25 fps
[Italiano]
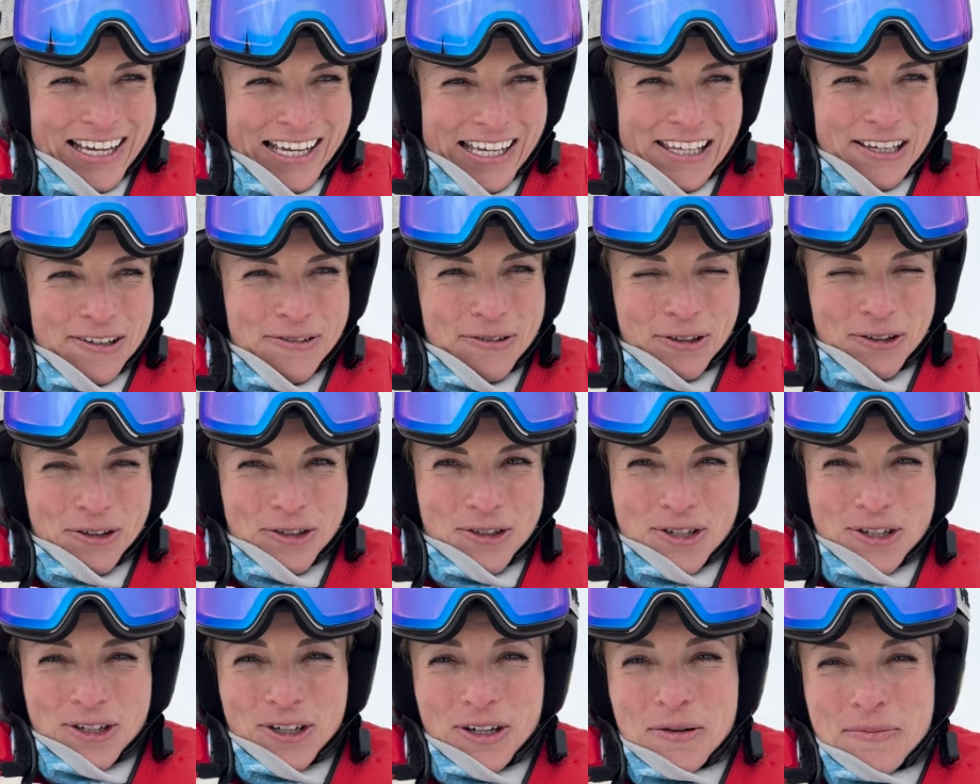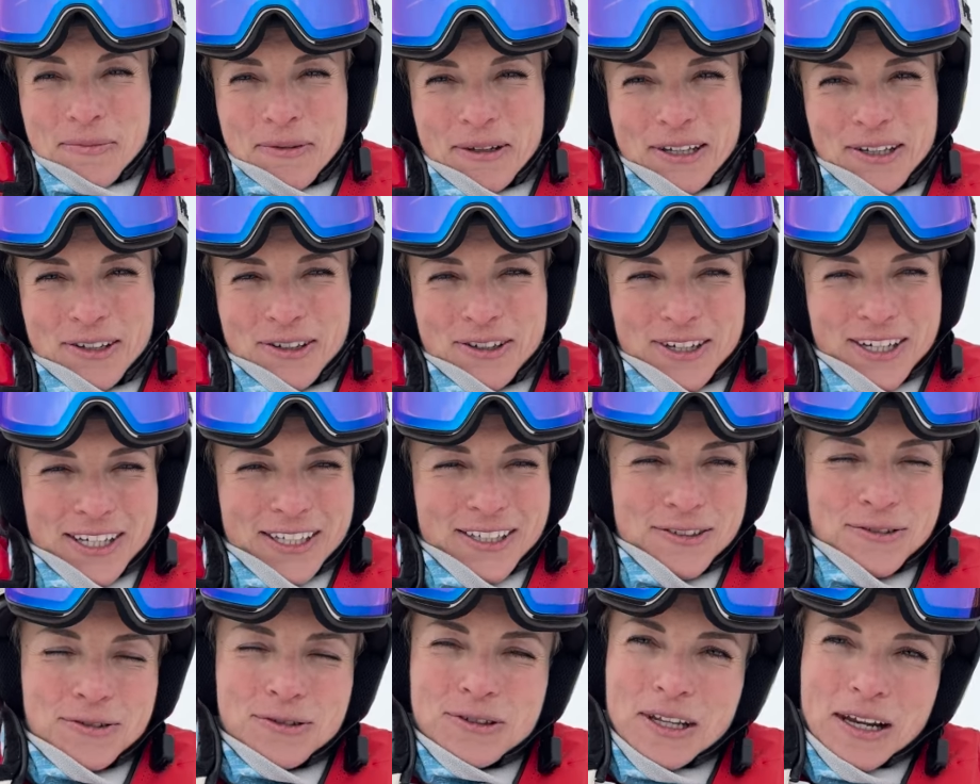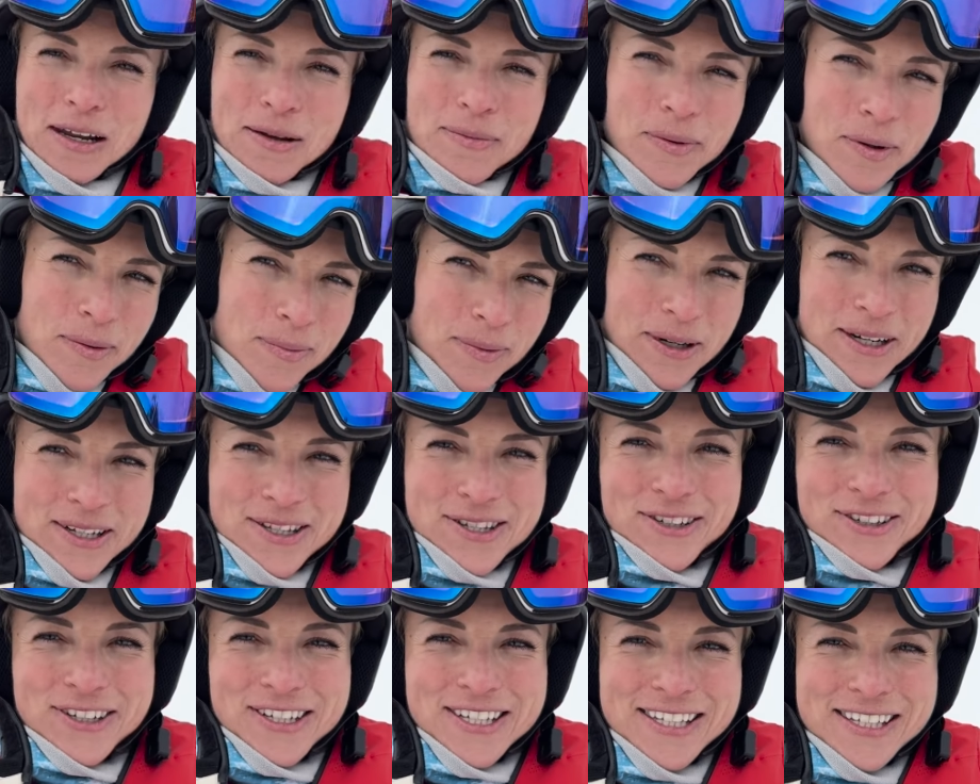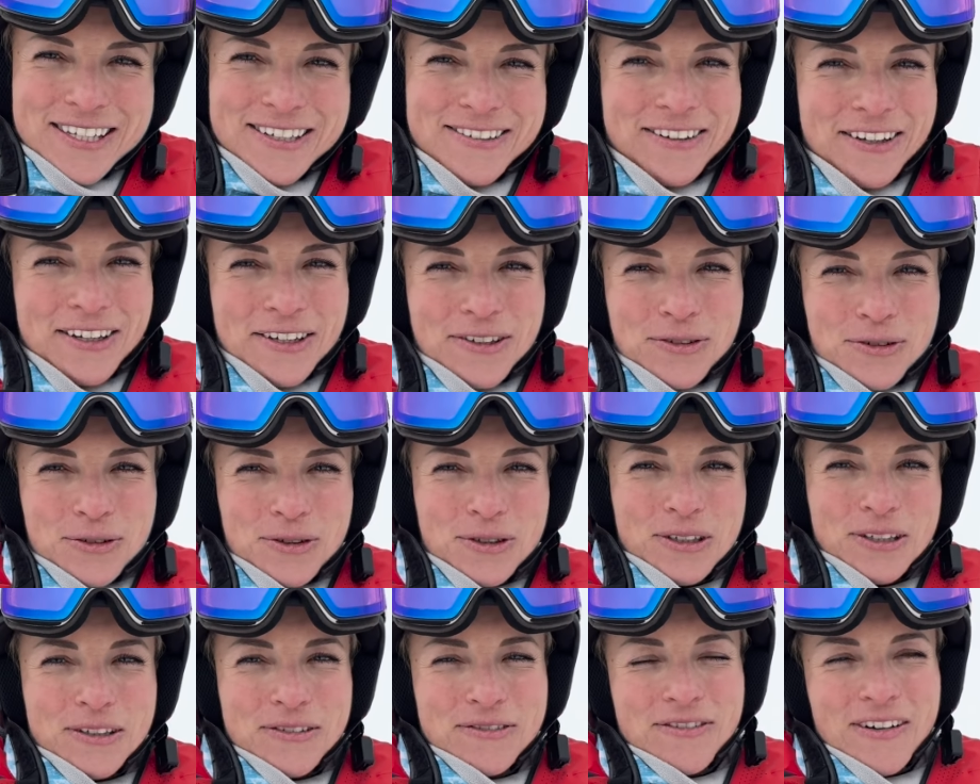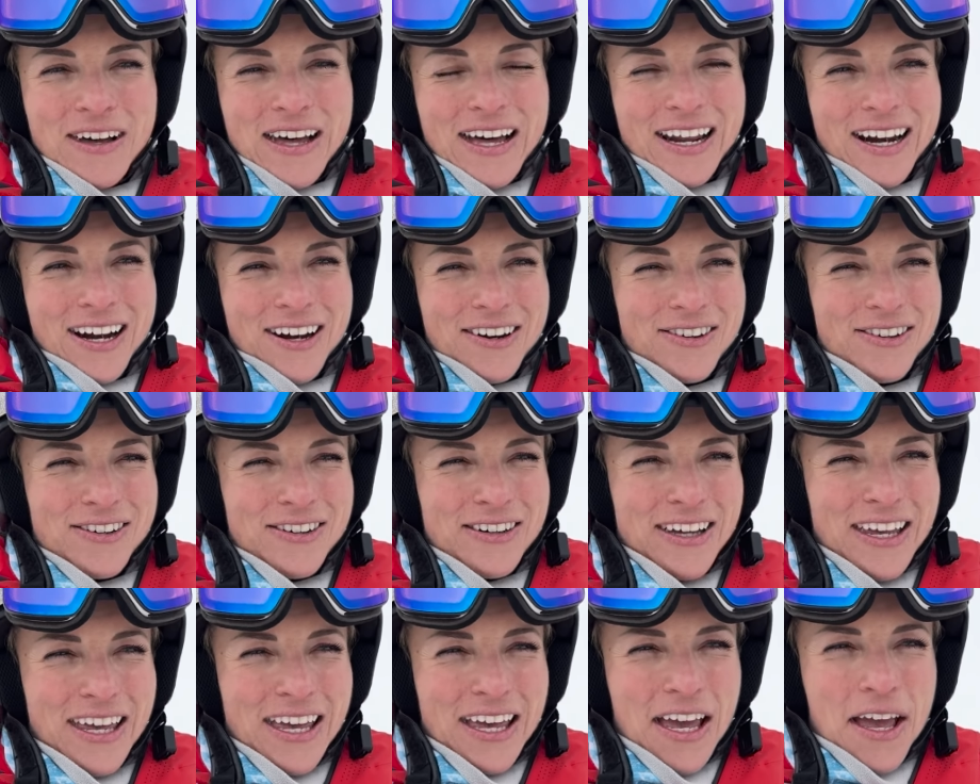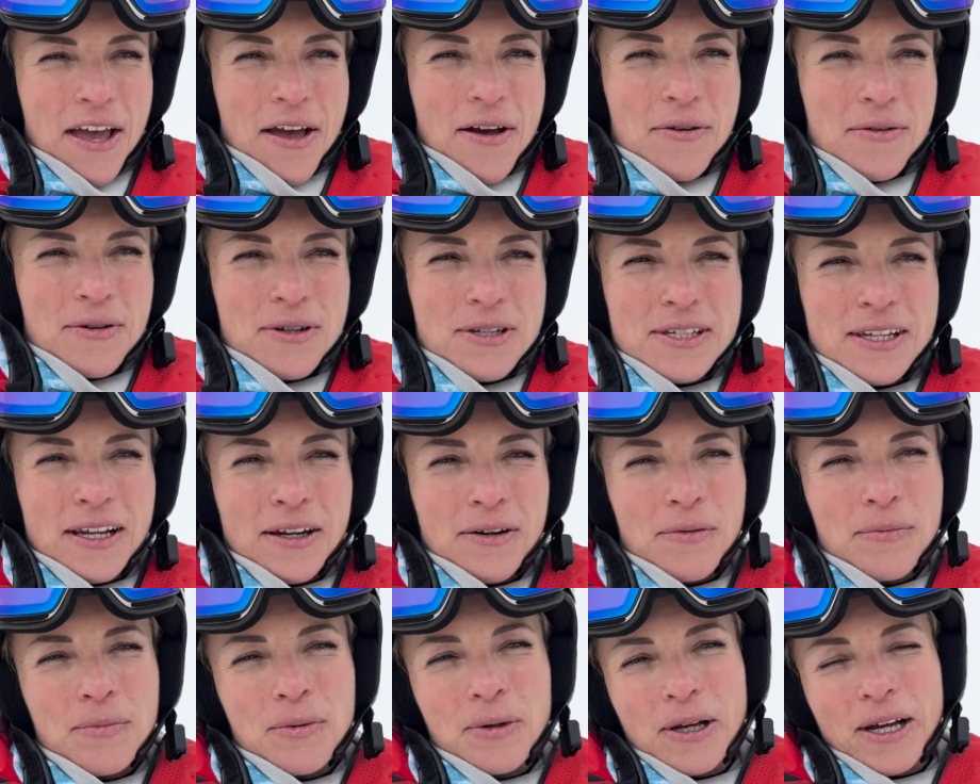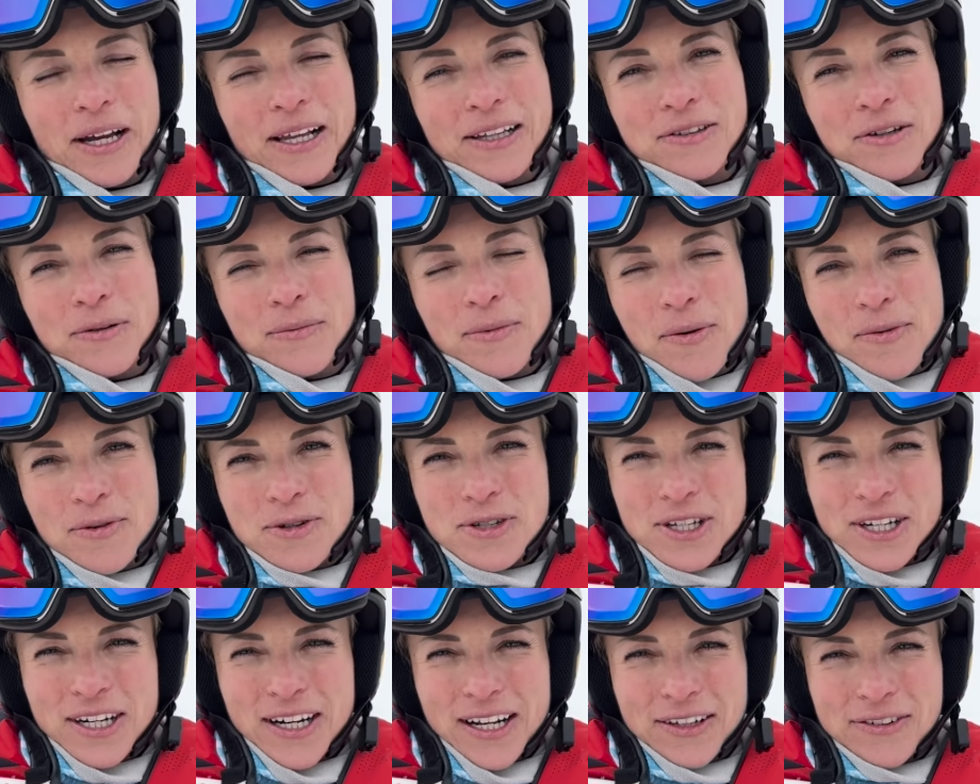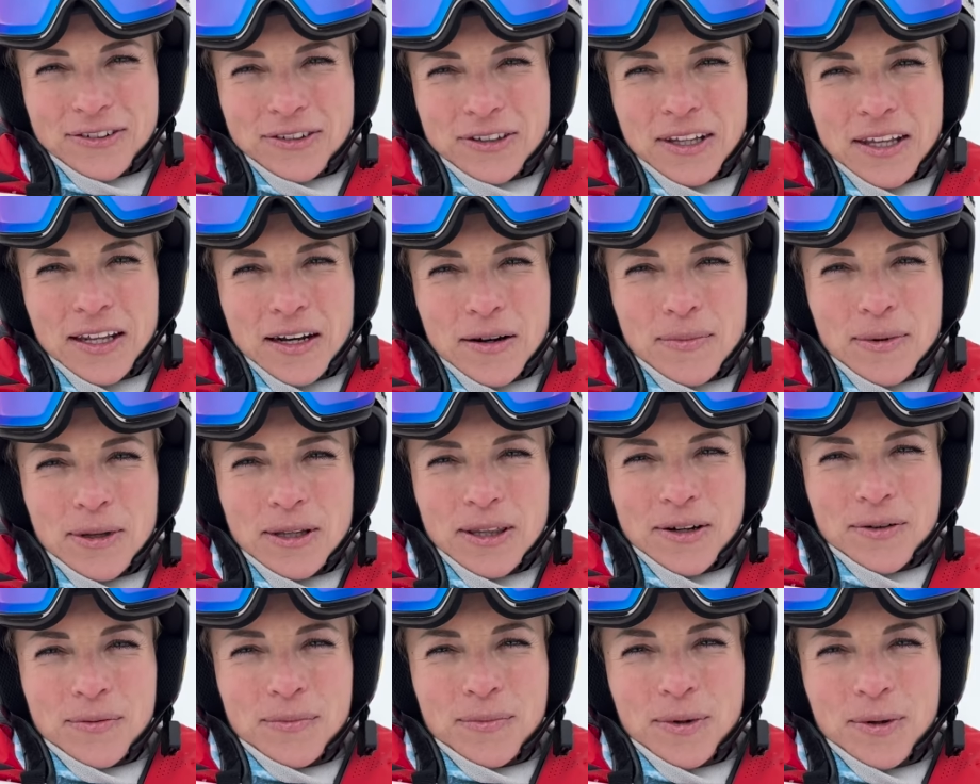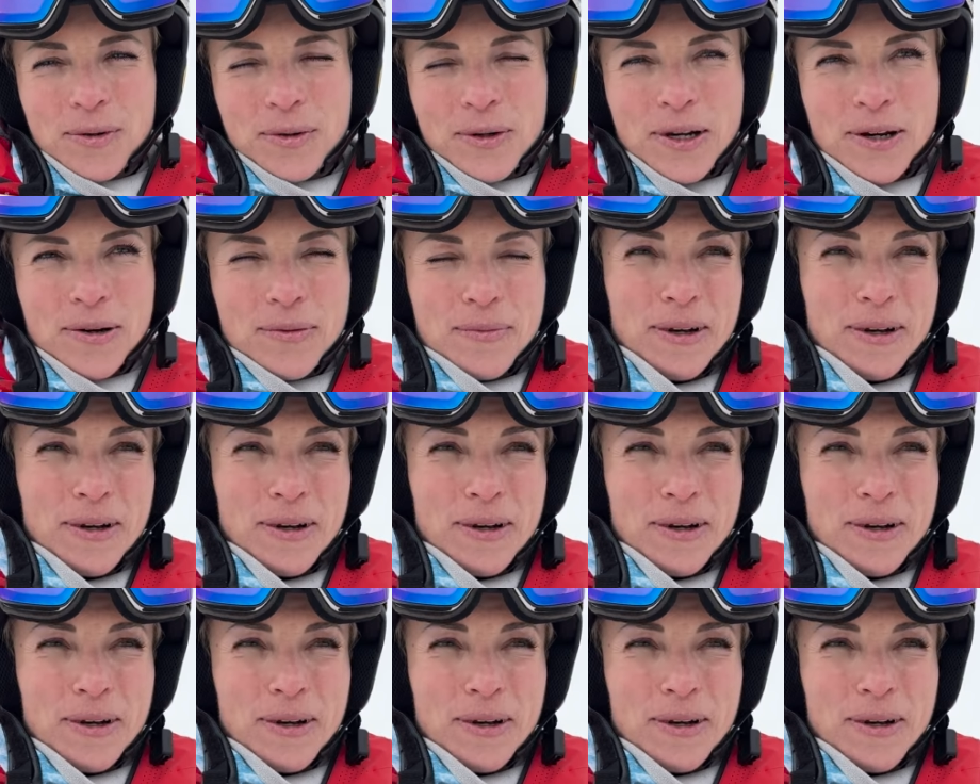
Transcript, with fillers: i quattro giorni migliori di tutta la preparazione estiva e di tutto l'inverno e quest'anno più che altro abbiamo cercato di ripetere un po' quello,